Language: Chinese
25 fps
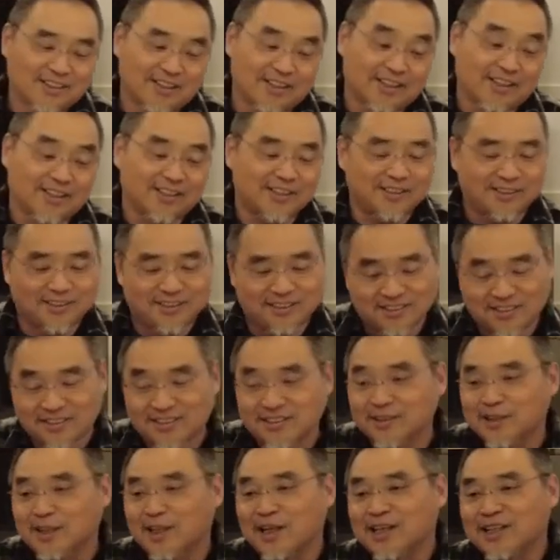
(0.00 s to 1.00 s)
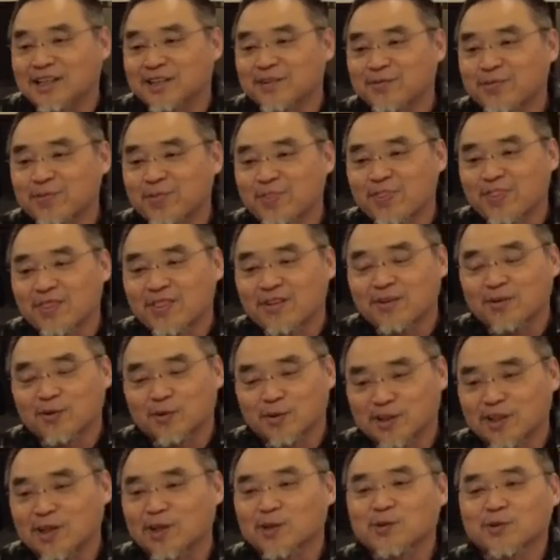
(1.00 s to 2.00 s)
哎，其实啊，
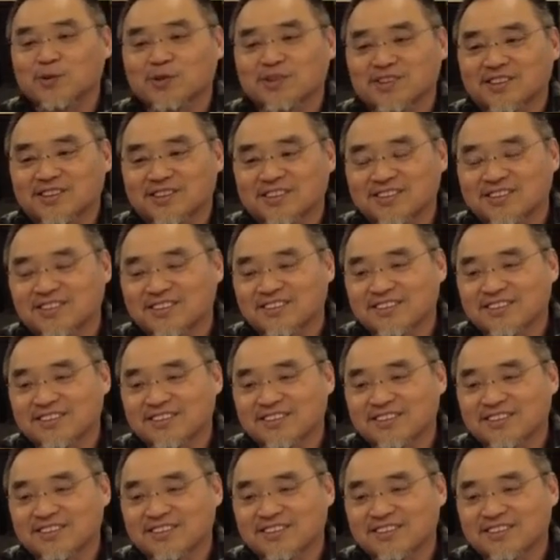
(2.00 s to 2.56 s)
我告诉你啊，